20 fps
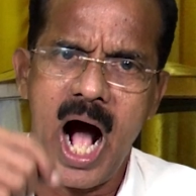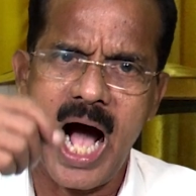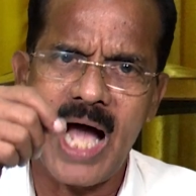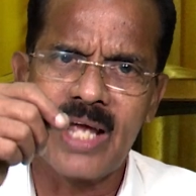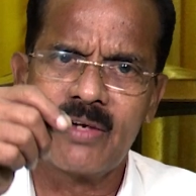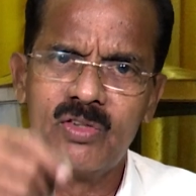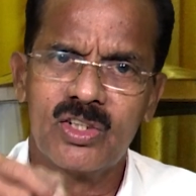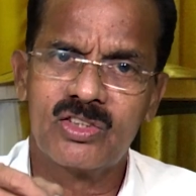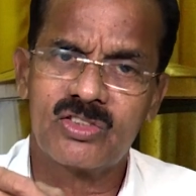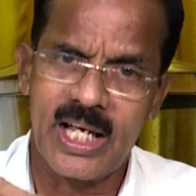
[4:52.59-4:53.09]

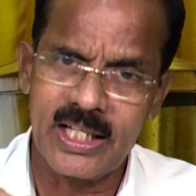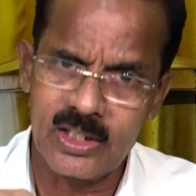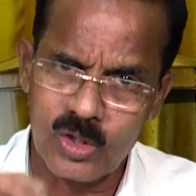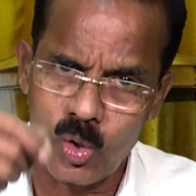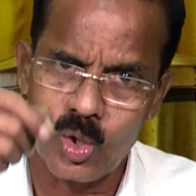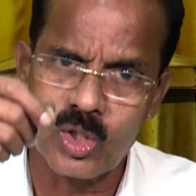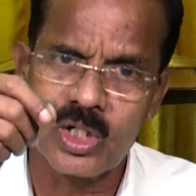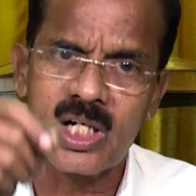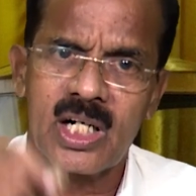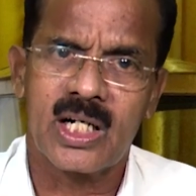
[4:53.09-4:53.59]
ஆய்வு செய்து
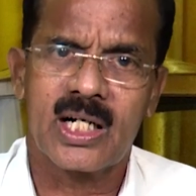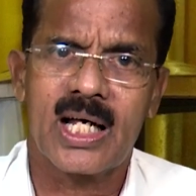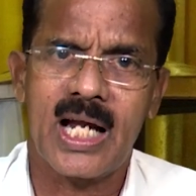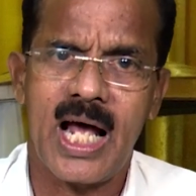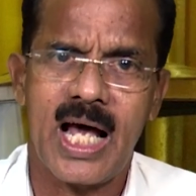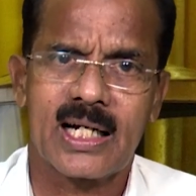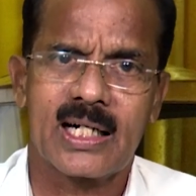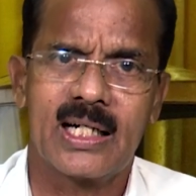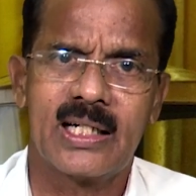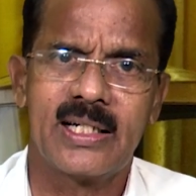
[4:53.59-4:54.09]

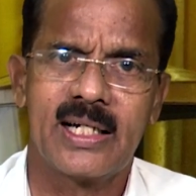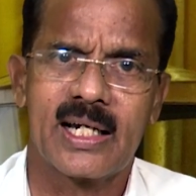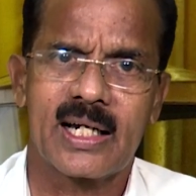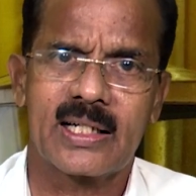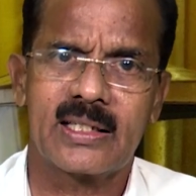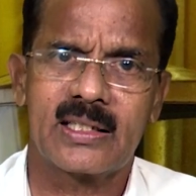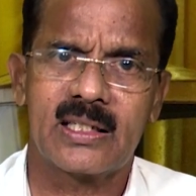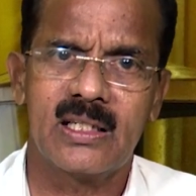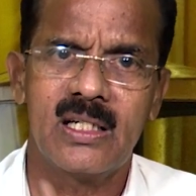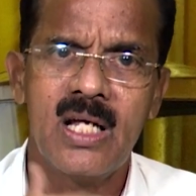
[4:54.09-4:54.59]
கொண்டிருக்கிறார்கள்
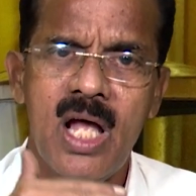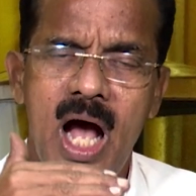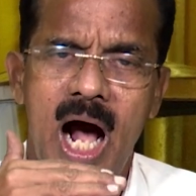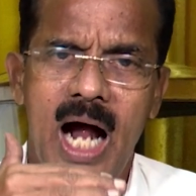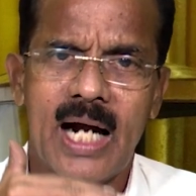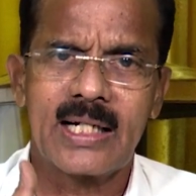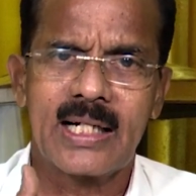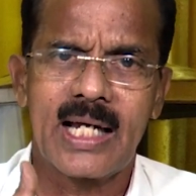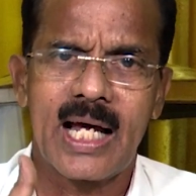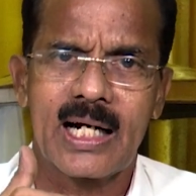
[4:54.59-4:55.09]
இன்றைக்கு
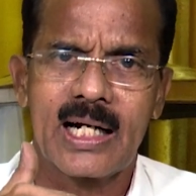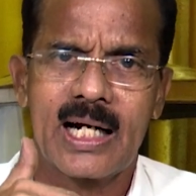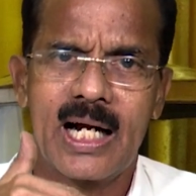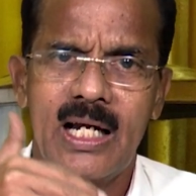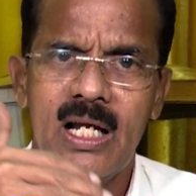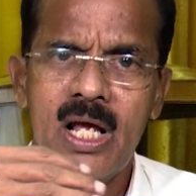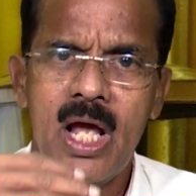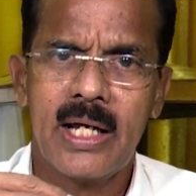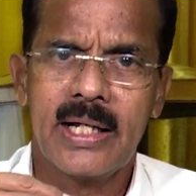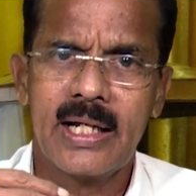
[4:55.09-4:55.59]

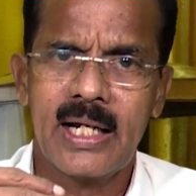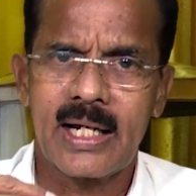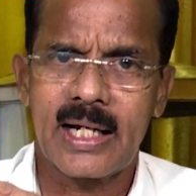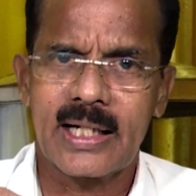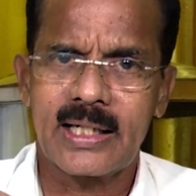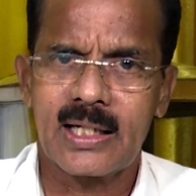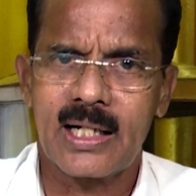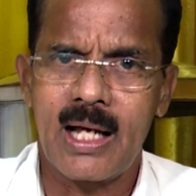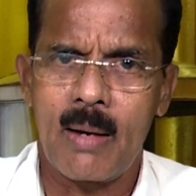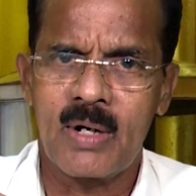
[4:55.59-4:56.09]
அண்டங்கள்
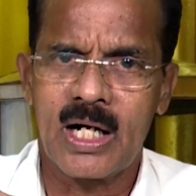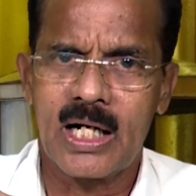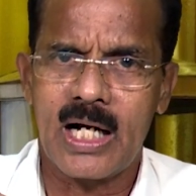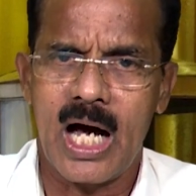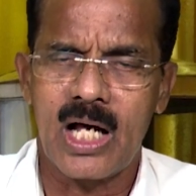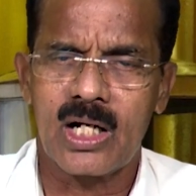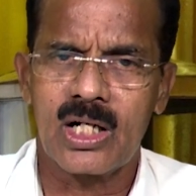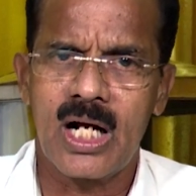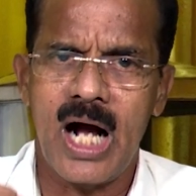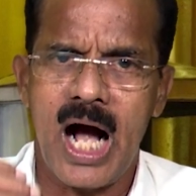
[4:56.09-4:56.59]
இன்றைக்கு நமக்கு
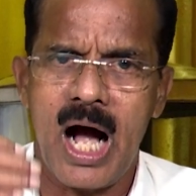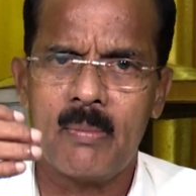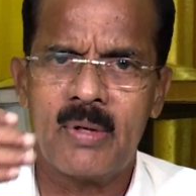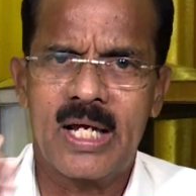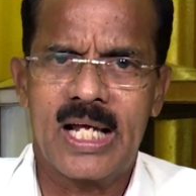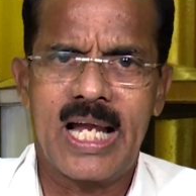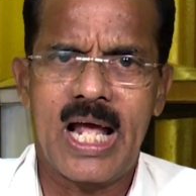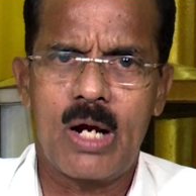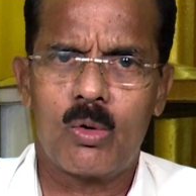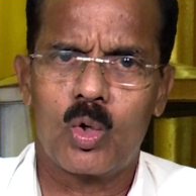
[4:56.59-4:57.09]

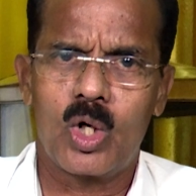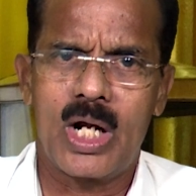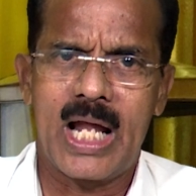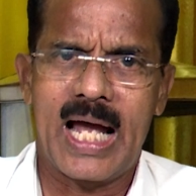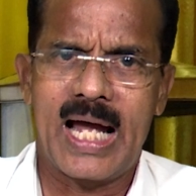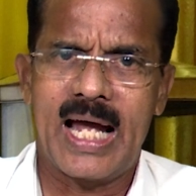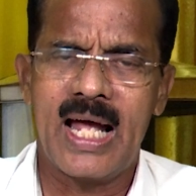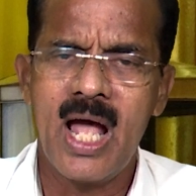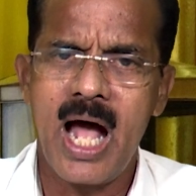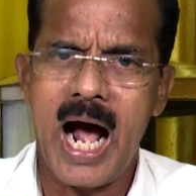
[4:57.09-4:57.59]
அருகாமையிலே அருகாமையிலே
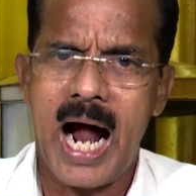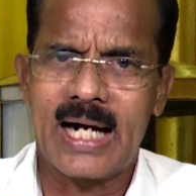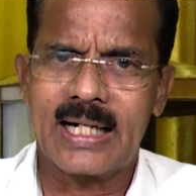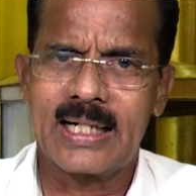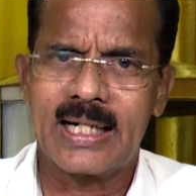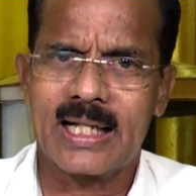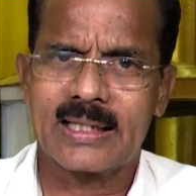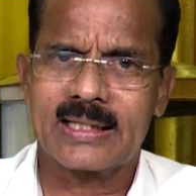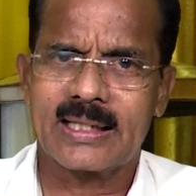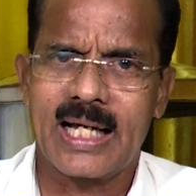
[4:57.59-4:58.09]
உள்ள
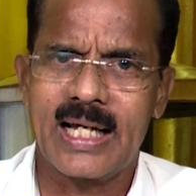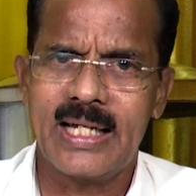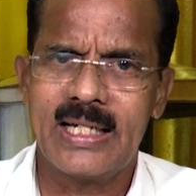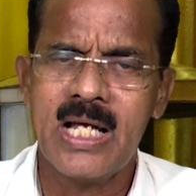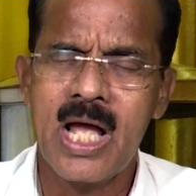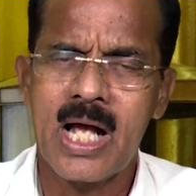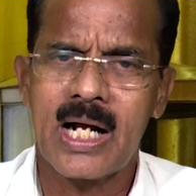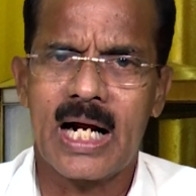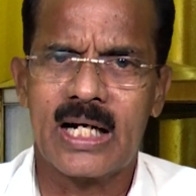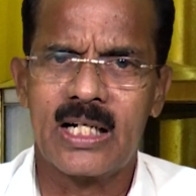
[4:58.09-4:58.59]
அண்டத்தை
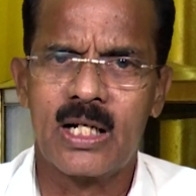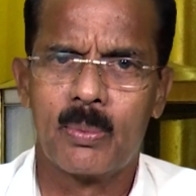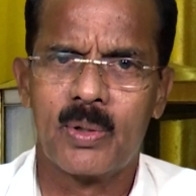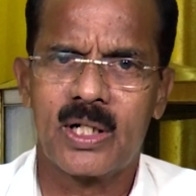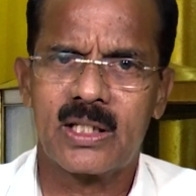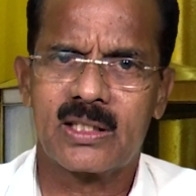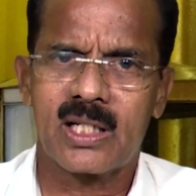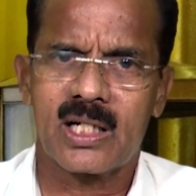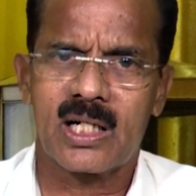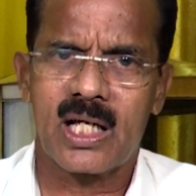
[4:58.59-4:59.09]

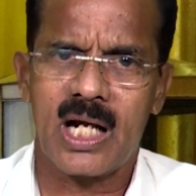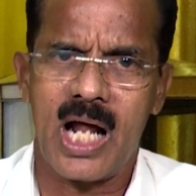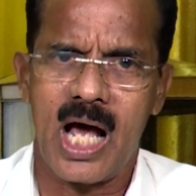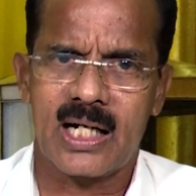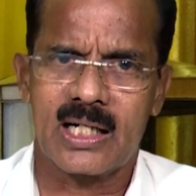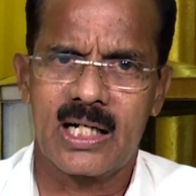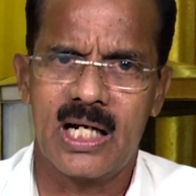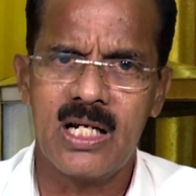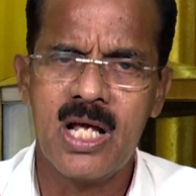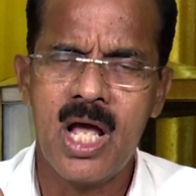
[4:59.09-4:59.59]

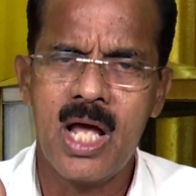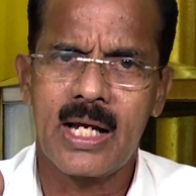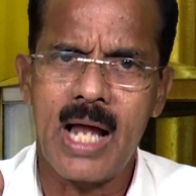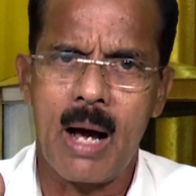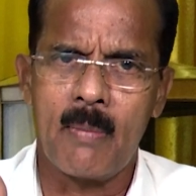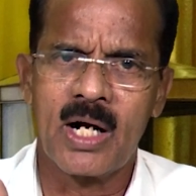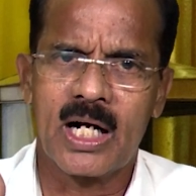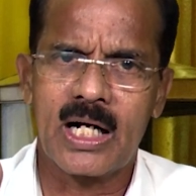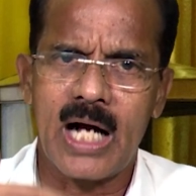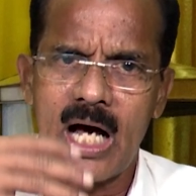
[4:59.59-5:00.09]
கண்டுபிடித்திருக்கிறார்கள்
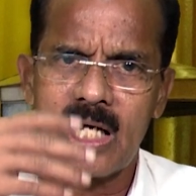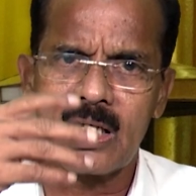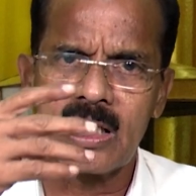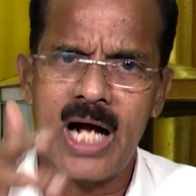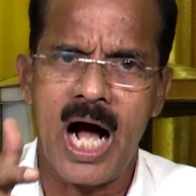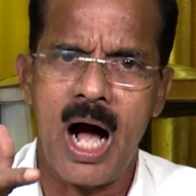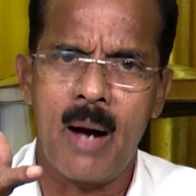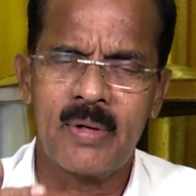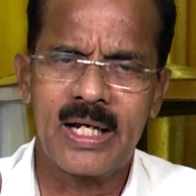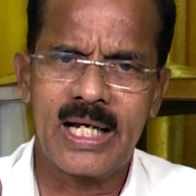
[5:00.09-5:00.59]
நமக்கு
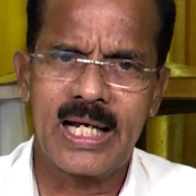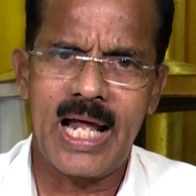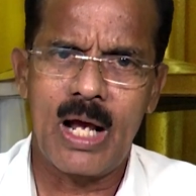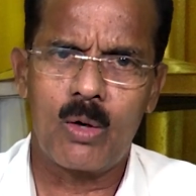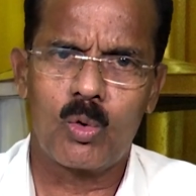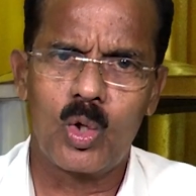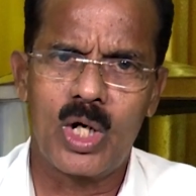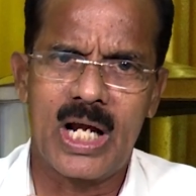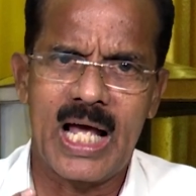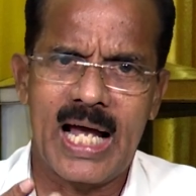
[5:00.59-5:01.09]
அருகாமையிலே
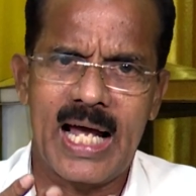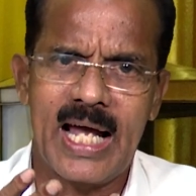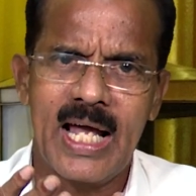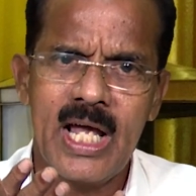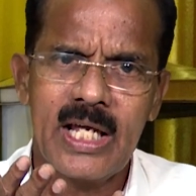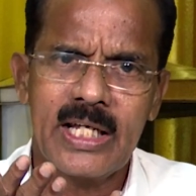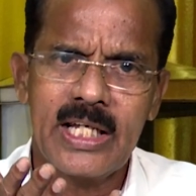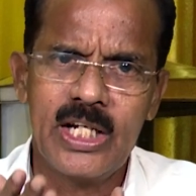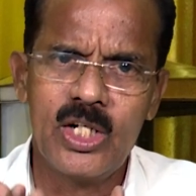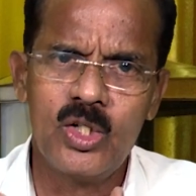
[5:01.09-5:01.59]
உள்ள
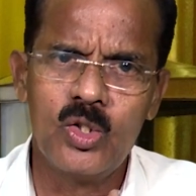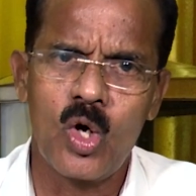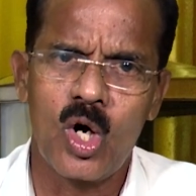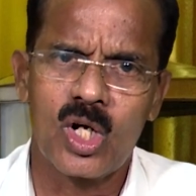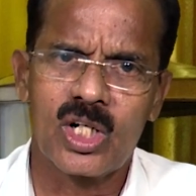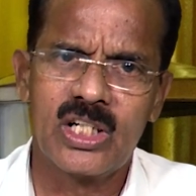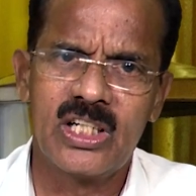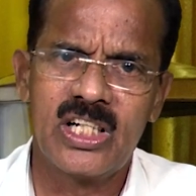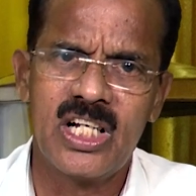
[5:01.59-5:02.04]
இன்னொரு